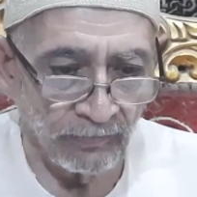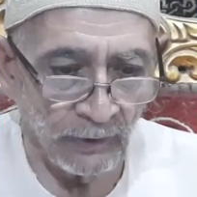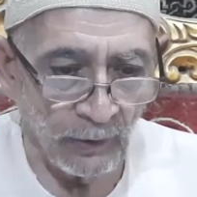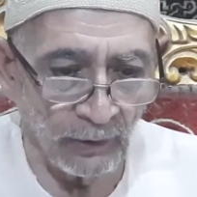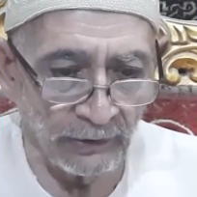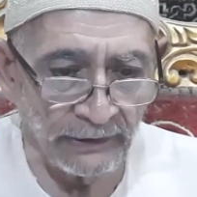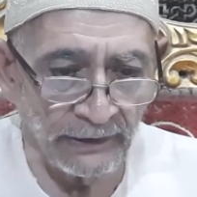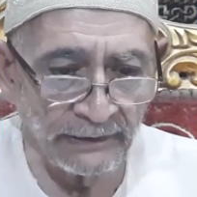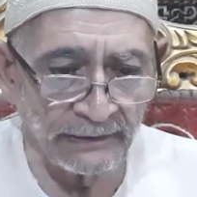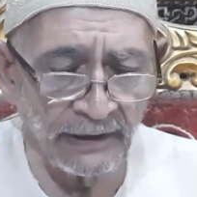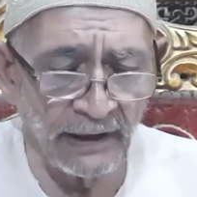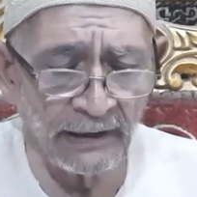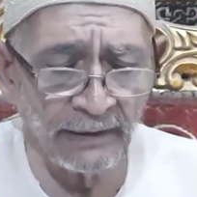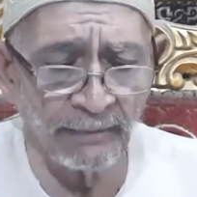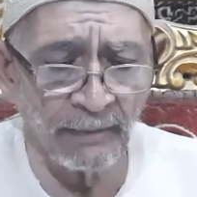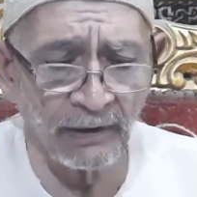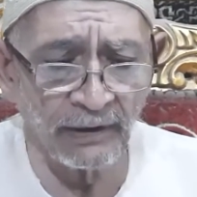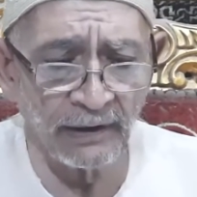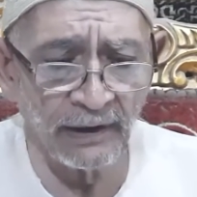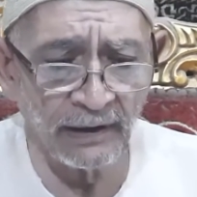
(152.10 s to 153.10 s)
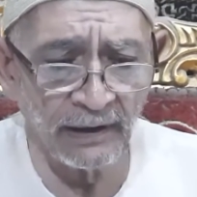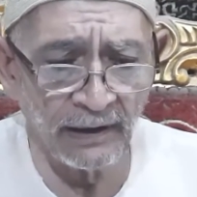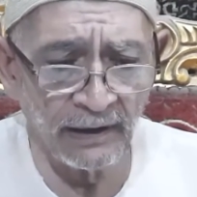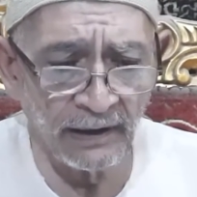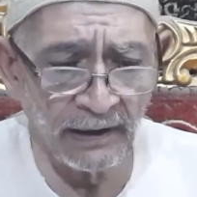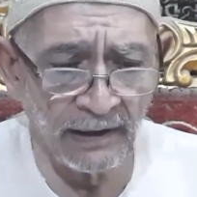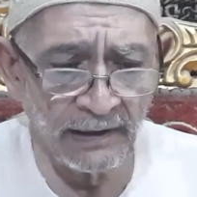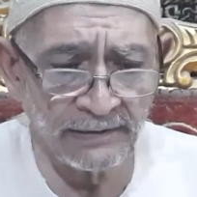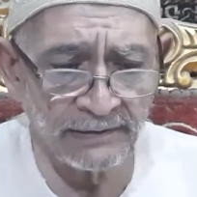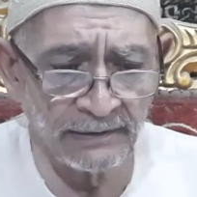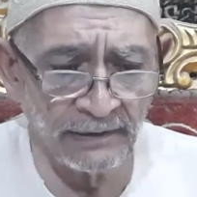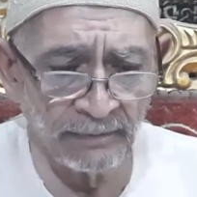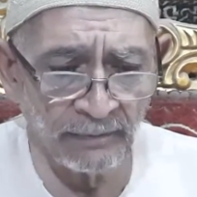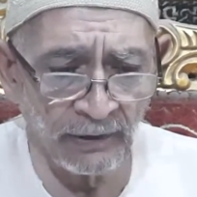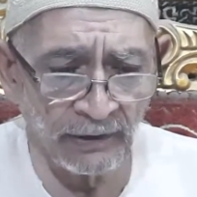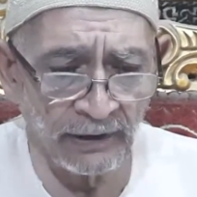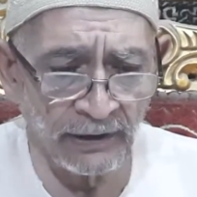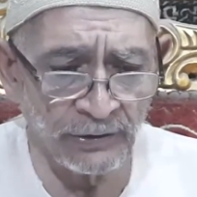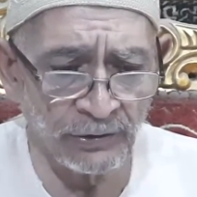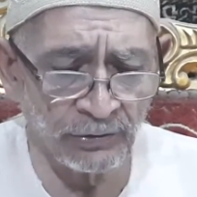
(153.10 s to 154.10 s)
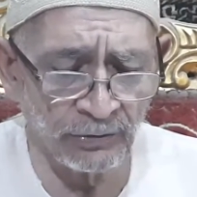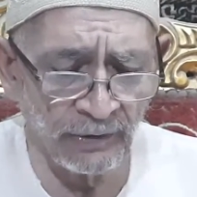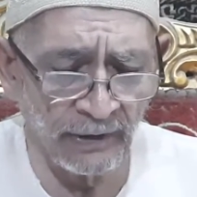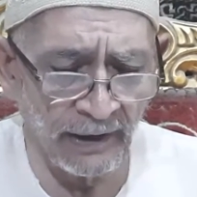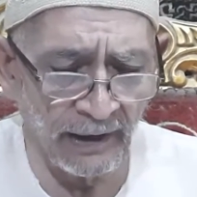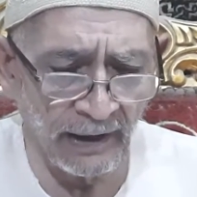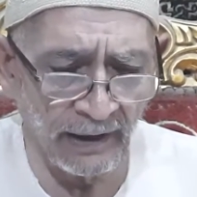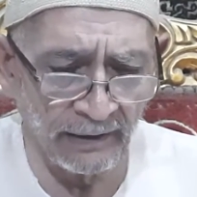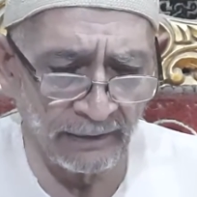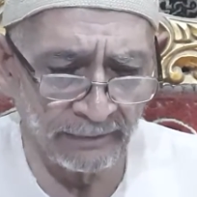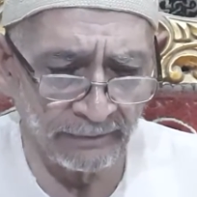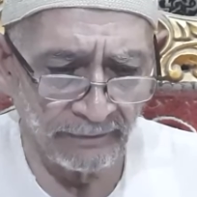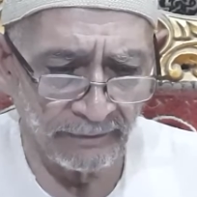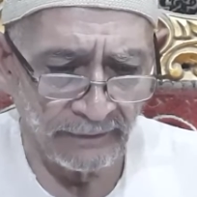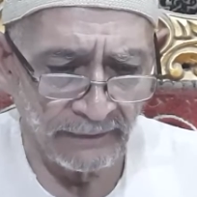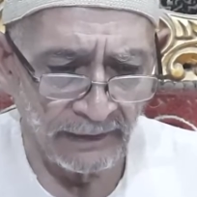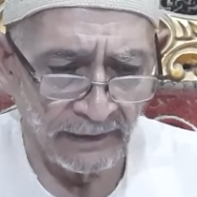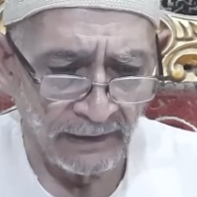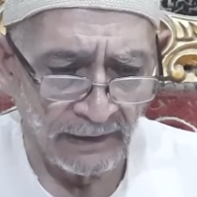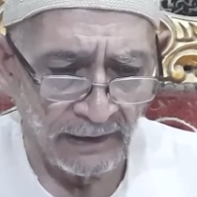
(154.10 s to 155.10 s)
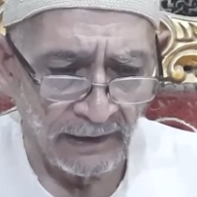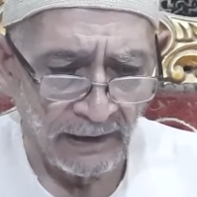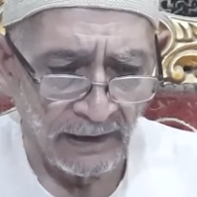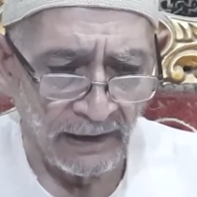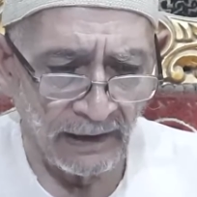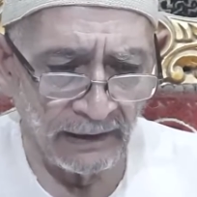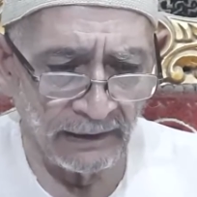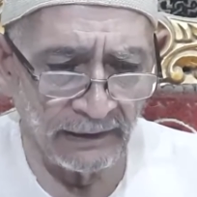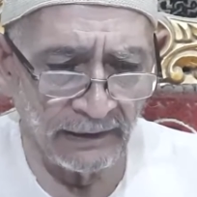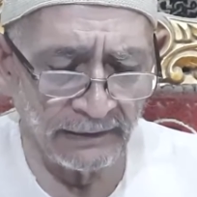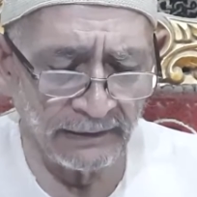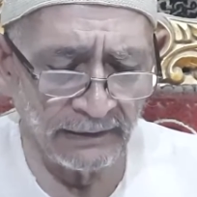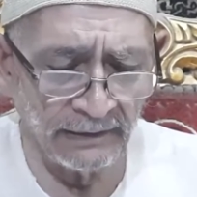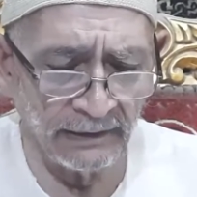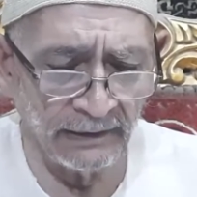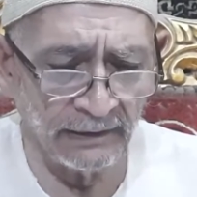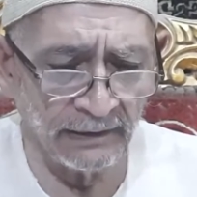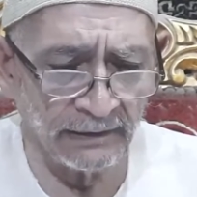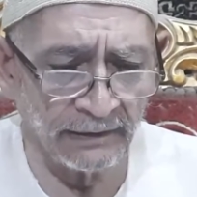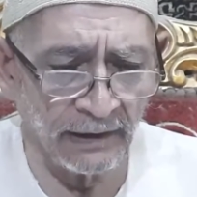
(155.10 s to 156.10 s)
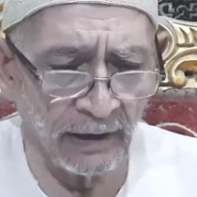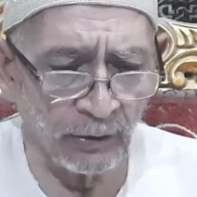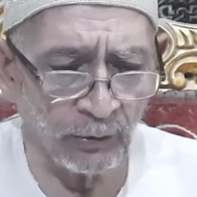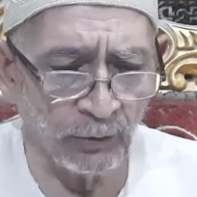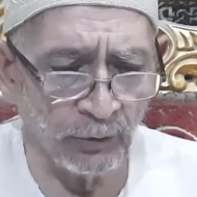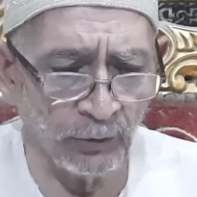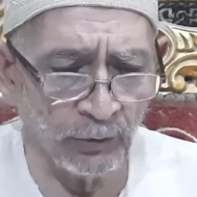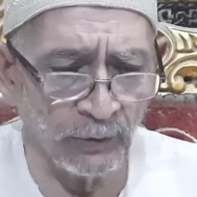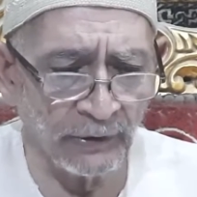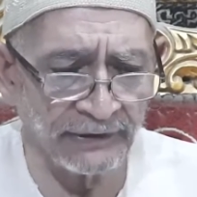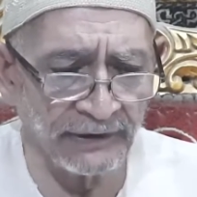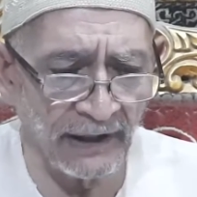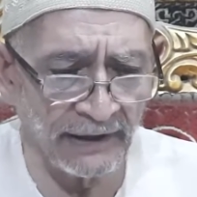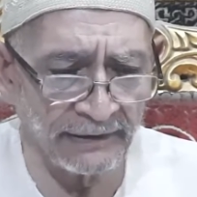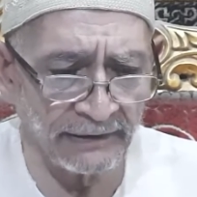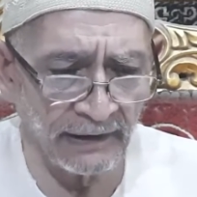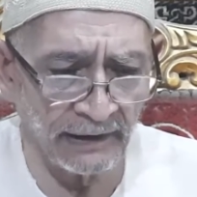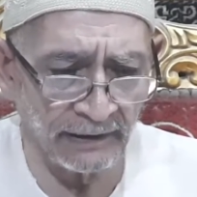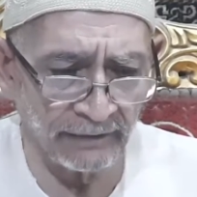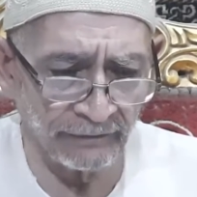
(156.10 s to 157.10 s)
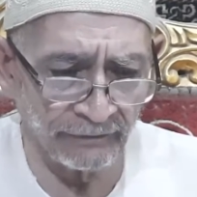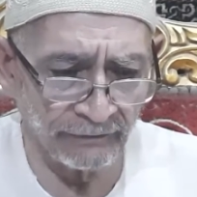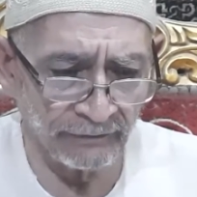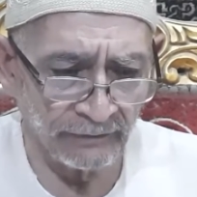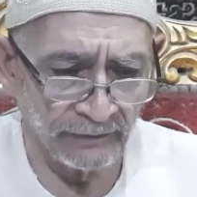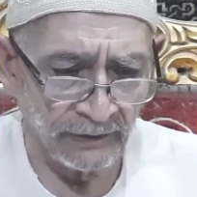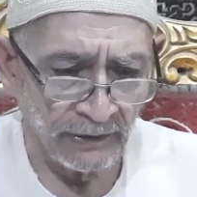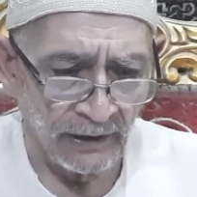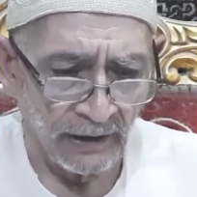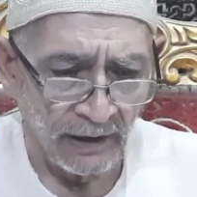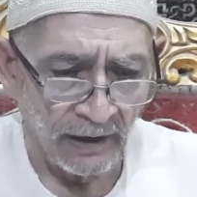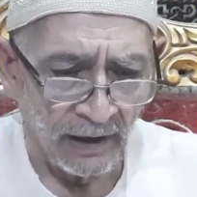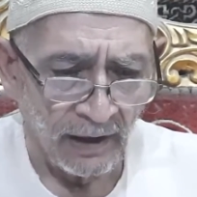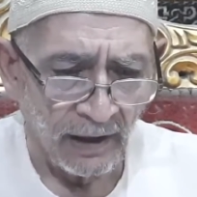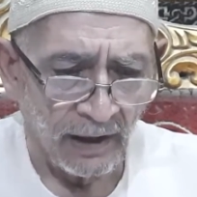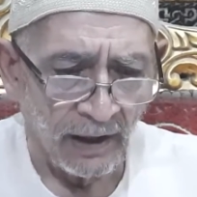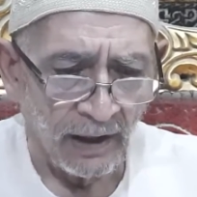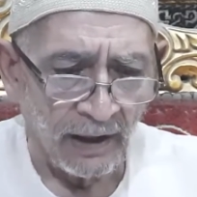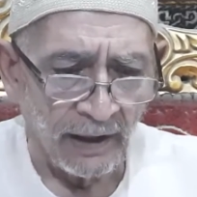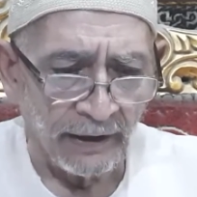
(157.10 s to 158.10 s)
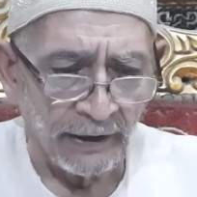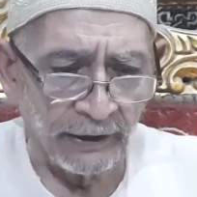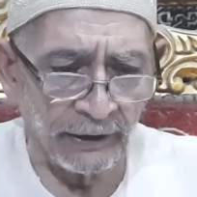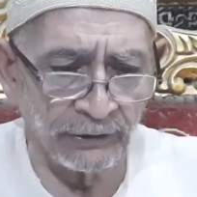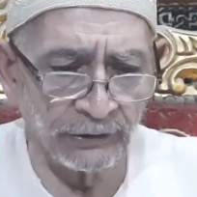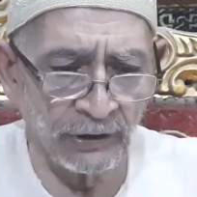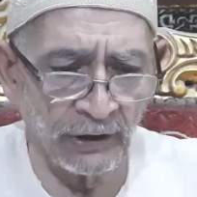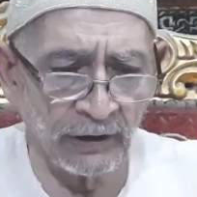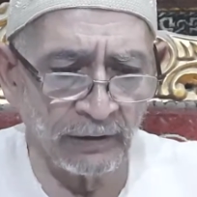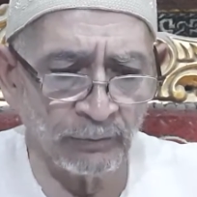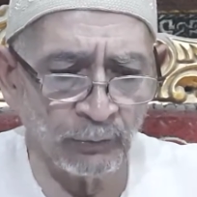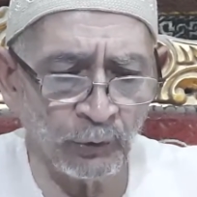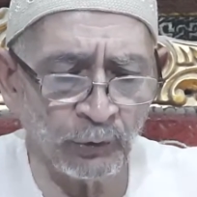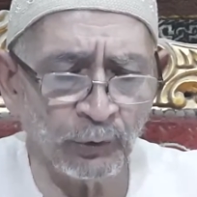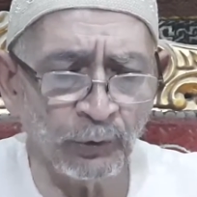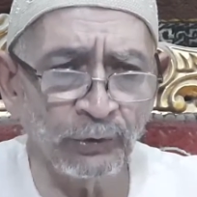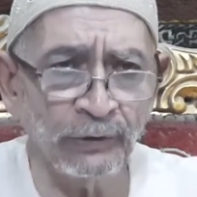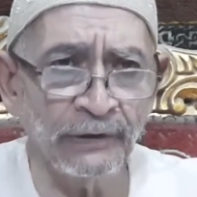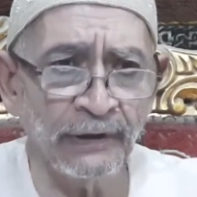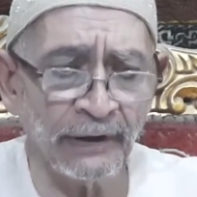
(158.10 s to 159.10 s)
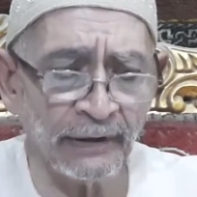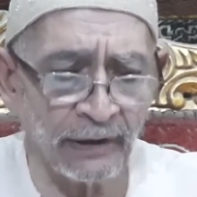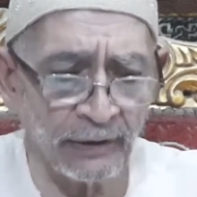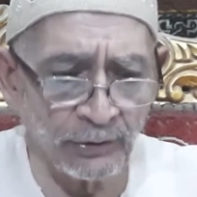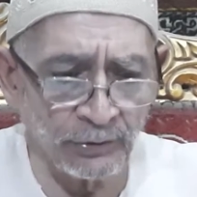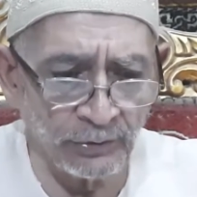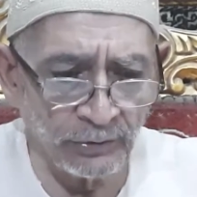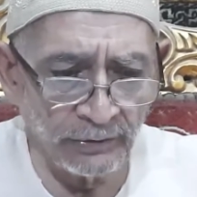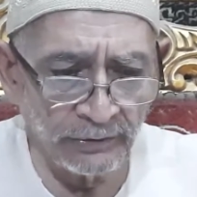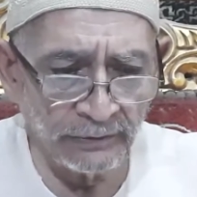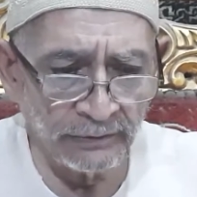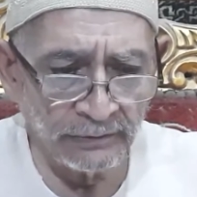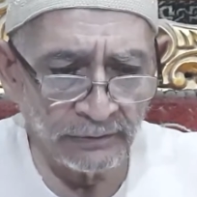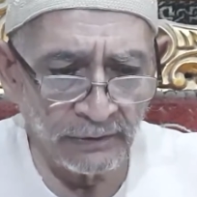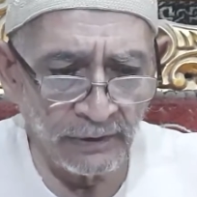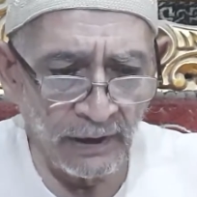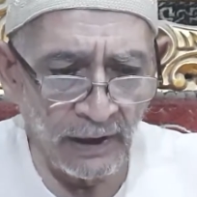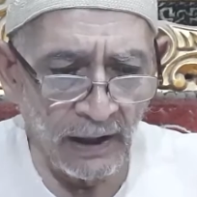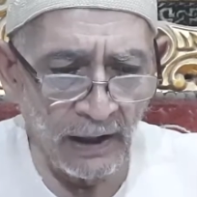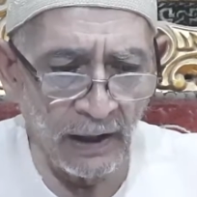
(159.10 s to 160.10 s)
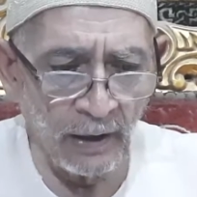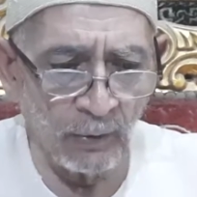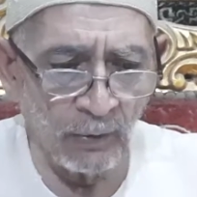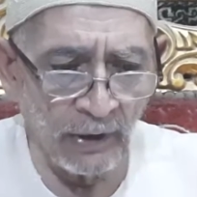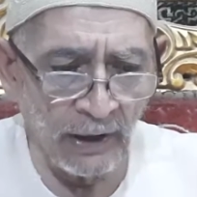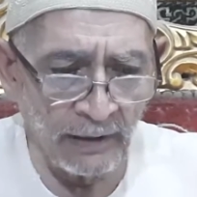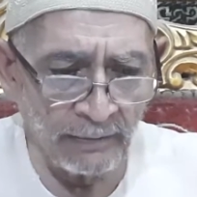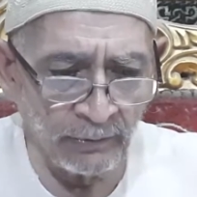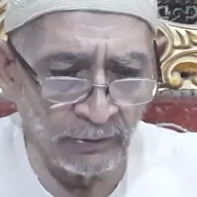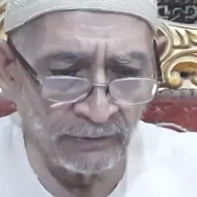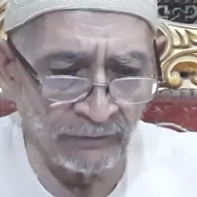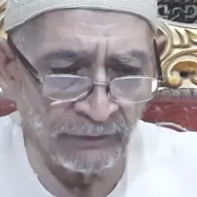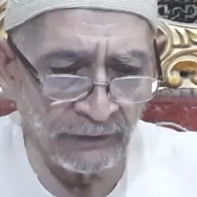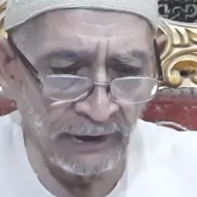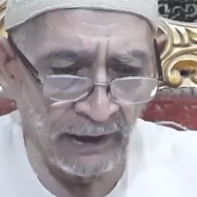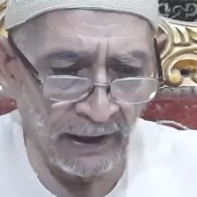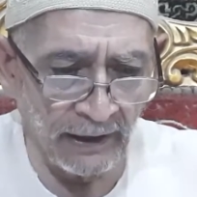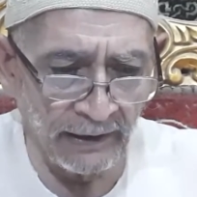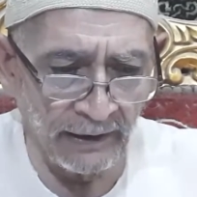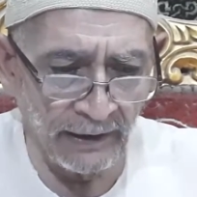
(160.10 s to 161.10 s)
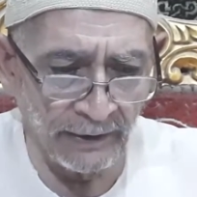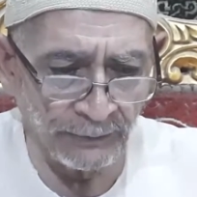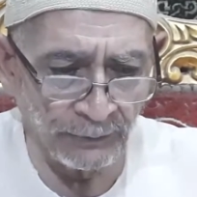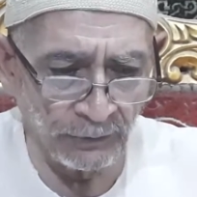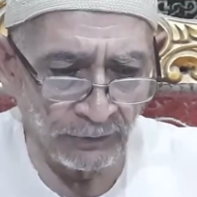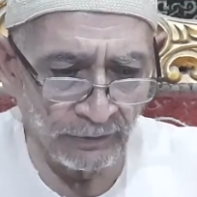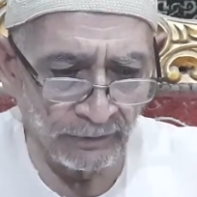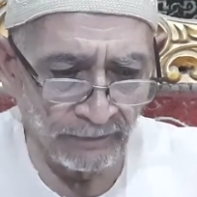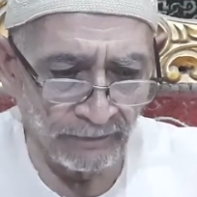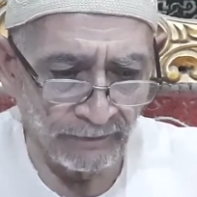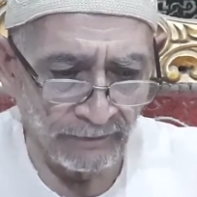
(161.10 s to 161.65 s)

وتنتهي المرأة هذه المرأة الشجاعة التي تقول وتعترف احترموا كل رجل أو أب في حياتكم